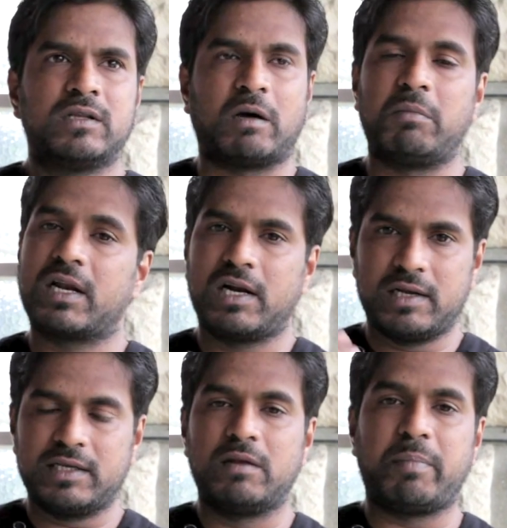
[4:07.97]
தமிழர்கள்
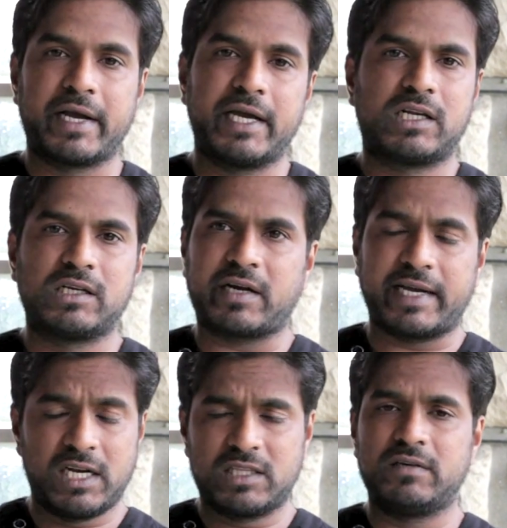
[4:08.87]
இதில் பங்கேற்று
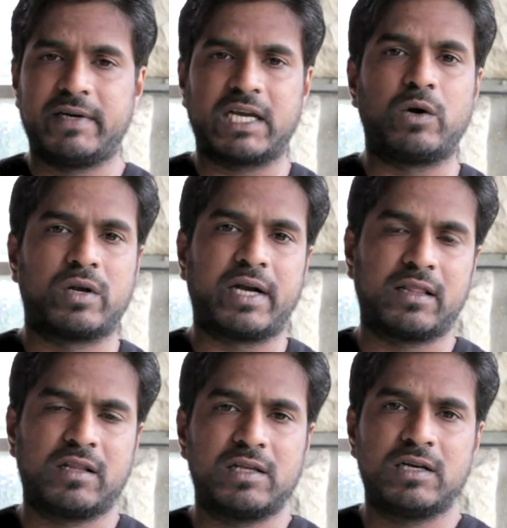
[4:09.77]
கையெழுத்து வேட்டைகளோடு
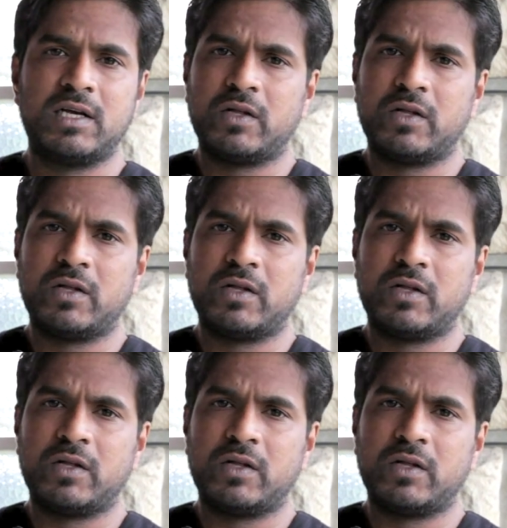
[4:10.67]
நடந்தது